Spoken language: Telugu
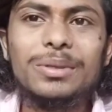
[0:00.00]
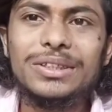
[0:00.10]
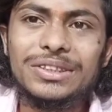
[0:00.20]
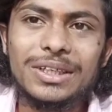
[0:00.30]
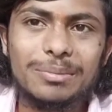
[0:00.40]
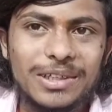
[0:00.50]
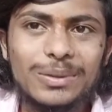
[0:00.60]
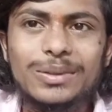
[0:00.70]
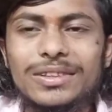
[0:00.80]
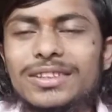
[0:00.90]
బీజిఎంఐ
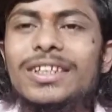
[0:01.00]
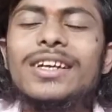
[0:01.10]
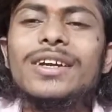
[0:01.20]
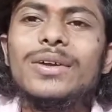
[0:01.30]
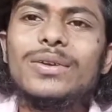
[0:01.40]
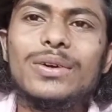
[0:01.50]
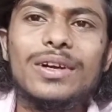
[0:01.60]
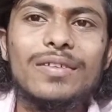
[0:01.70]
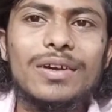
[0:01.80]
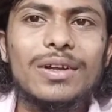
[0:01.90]
గురించి సో
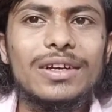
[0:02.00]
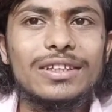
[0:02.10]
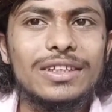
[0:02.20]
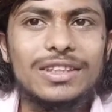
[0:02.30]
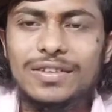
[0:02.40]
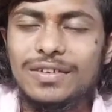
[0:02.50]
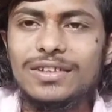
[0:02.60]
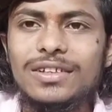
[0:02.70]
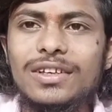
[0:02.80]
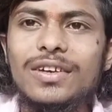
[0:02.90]
ఈ వీడియోలో అయితే ఇంతే
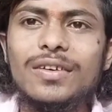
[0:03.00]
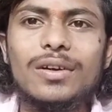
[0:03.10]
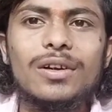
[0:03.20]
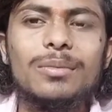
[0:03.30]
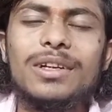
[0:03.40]
ఫ్రెండ్స్ ఈ వీడియో